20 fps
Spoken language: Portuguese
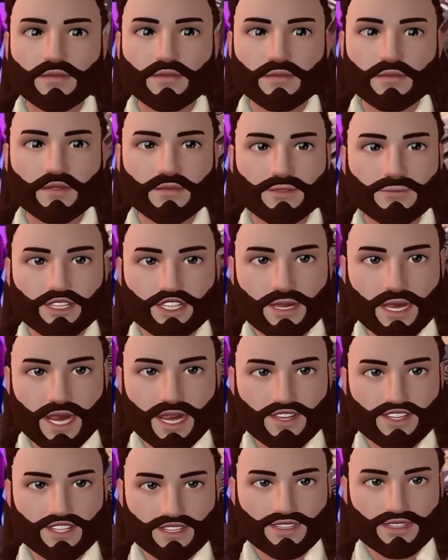
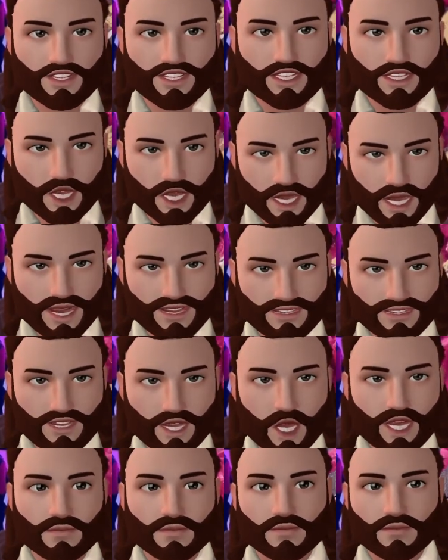Nada de
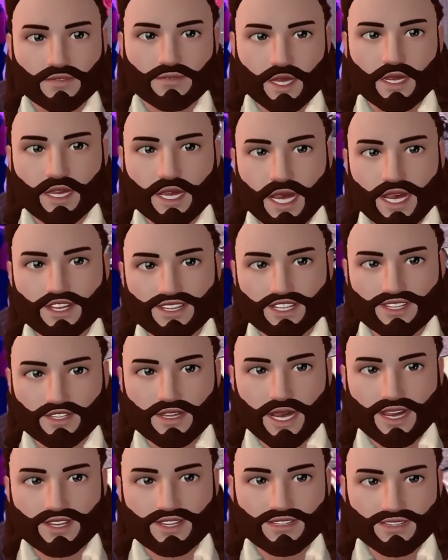especulações. Então vamos lá, devido
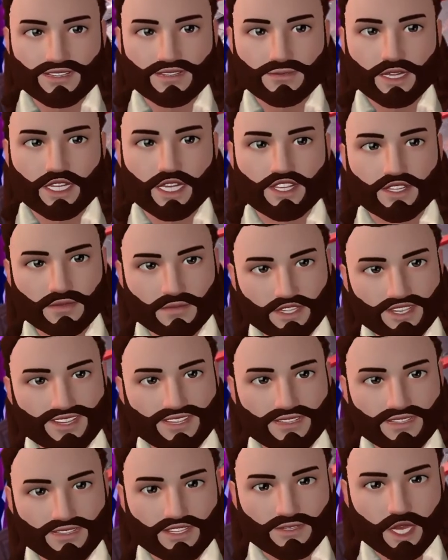a isso, para
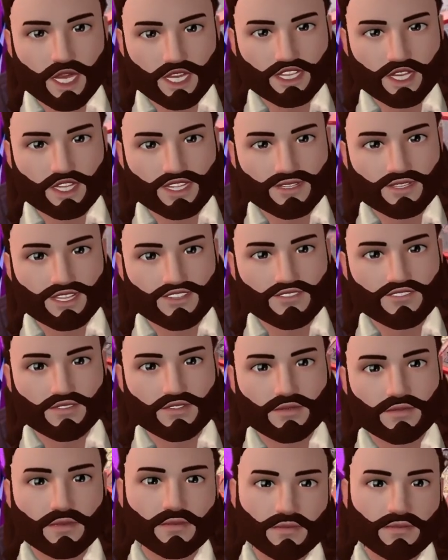Keystone, eu já até
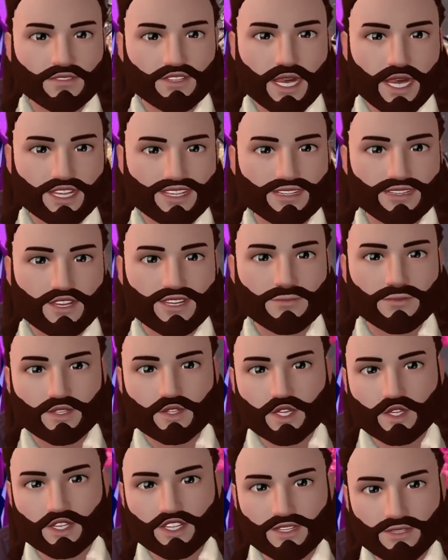falei sobre o
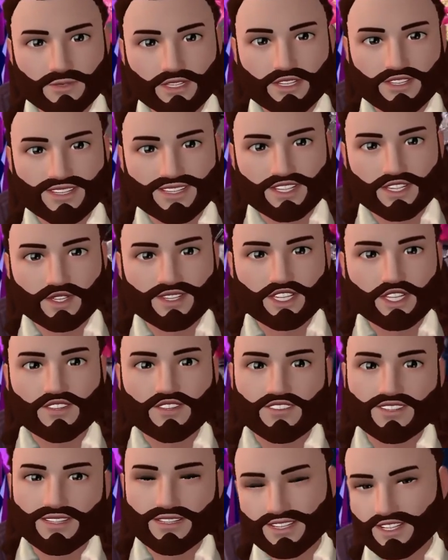último vídeo aí que eu
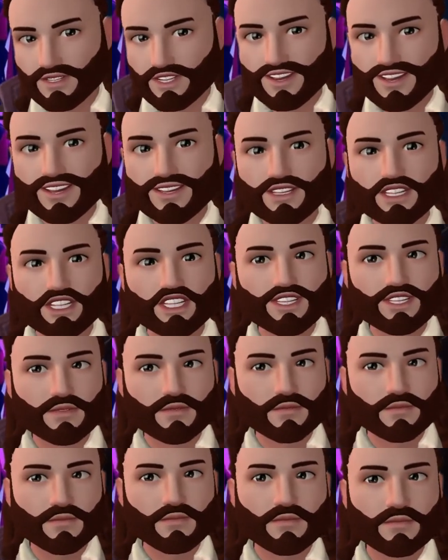fiz de teste
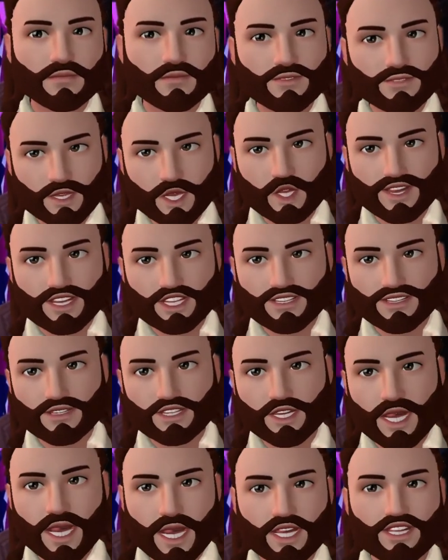do
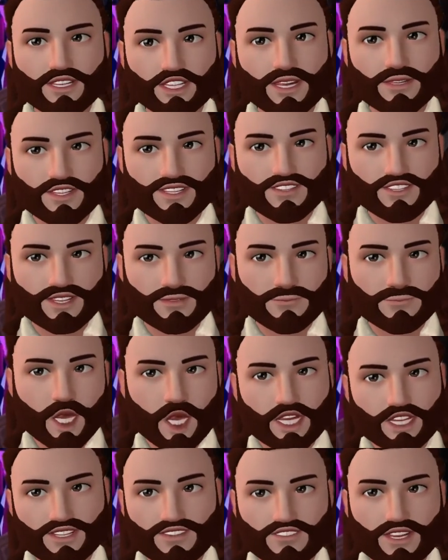xCloud na TV
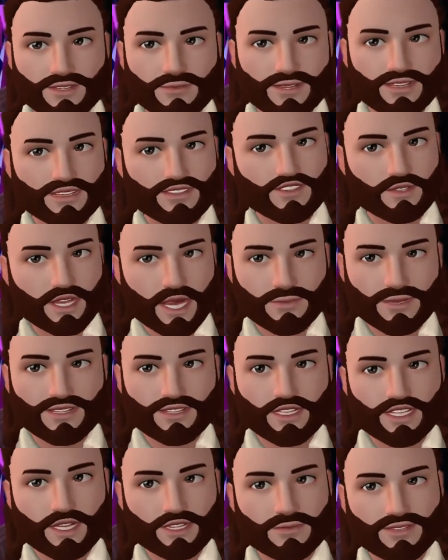Box. Eu falei mais no final, mas
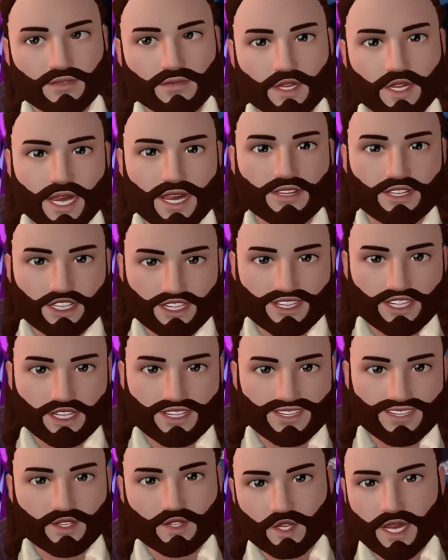provavelmente quase ninguém
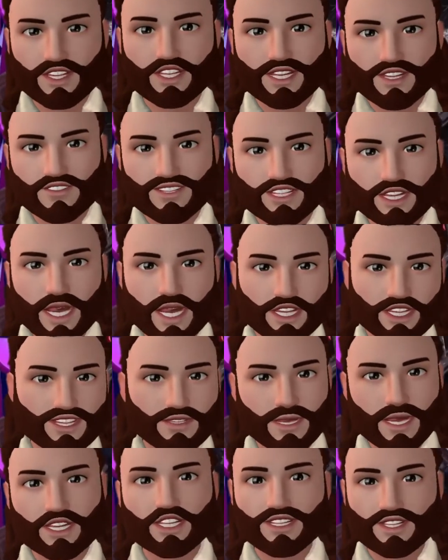viu até o final, né?
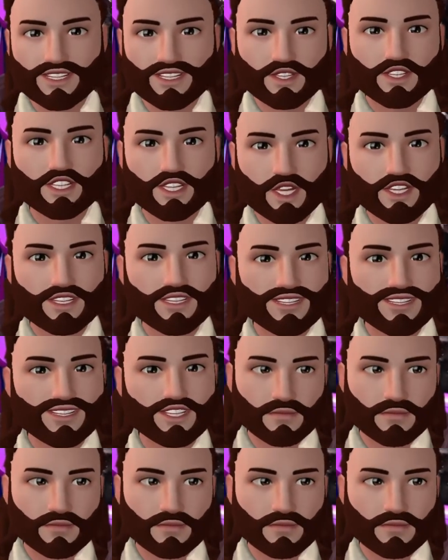Quase ninguém viu todo o vídeo.